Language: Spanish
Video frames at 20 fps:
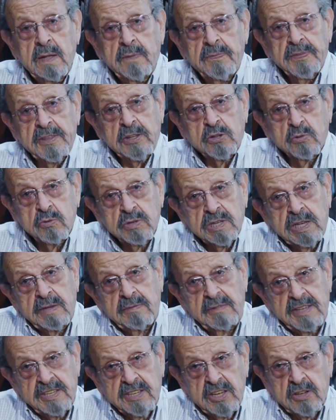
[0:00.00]
de su
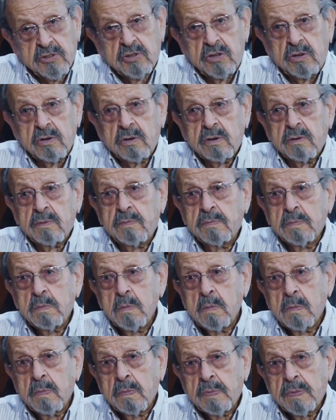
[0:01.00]
civilización,
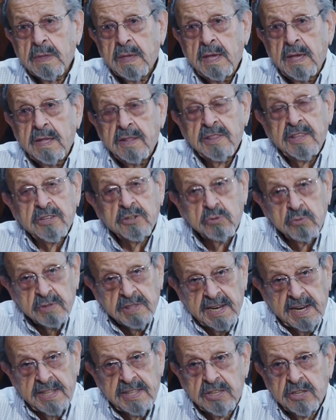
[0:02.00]
de sus
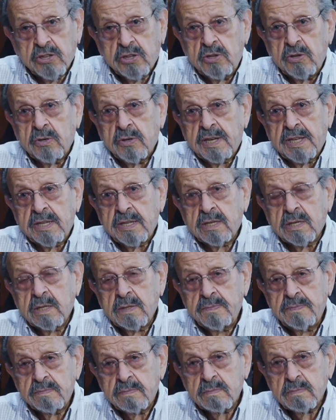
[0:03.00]
tradiciones,
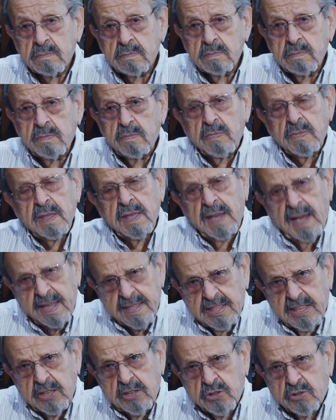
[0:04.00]

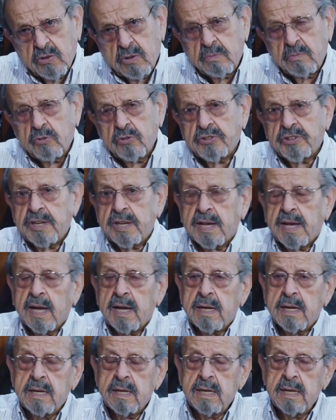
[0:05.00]
hasta de su
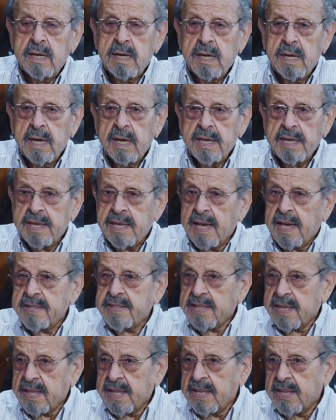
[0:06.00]
música y
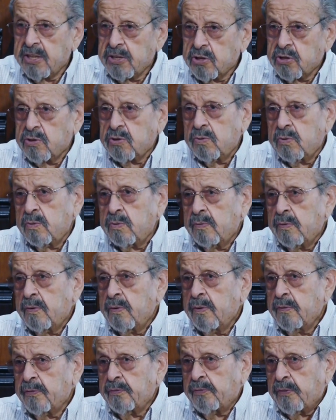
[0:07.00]
hasta de su
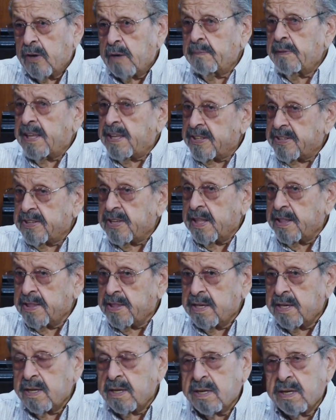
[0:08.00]
forma de
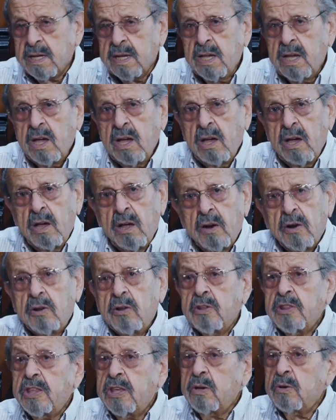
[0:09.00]
sentir.
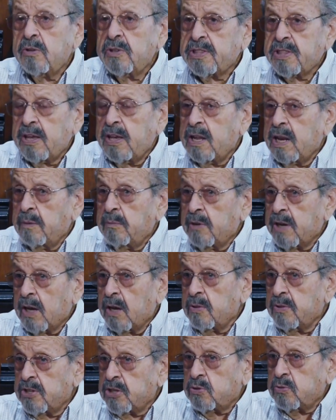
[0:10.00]
No digo que estoy
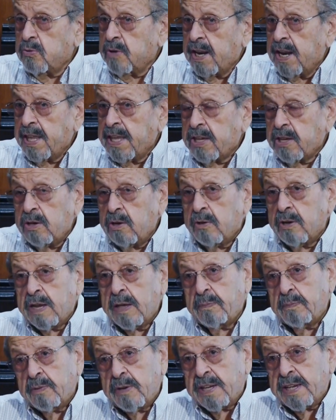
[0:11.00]
enamorado de sus
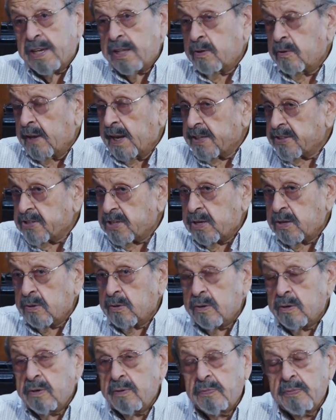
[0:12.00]
religiones porque no las
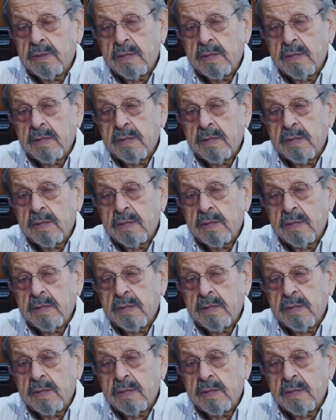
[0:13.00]
sigo,